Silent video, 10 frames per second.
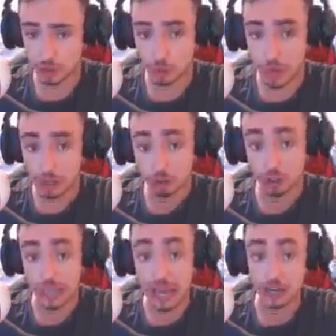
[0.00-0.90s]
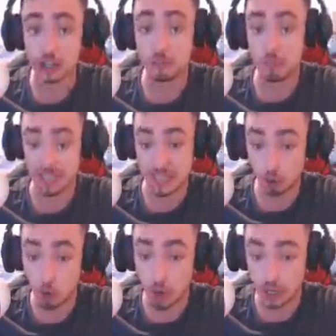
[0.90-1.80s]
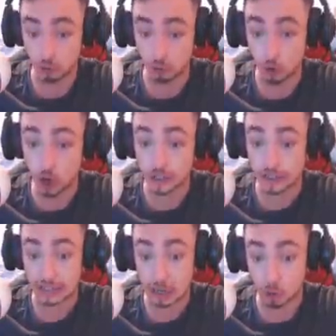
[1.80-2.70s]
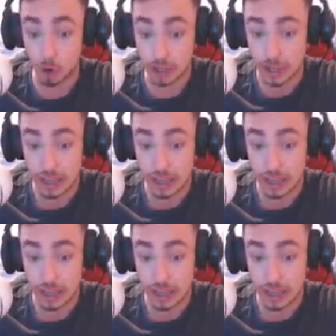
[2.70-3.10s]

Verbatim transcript: с ума, то, что я решил построить вот такой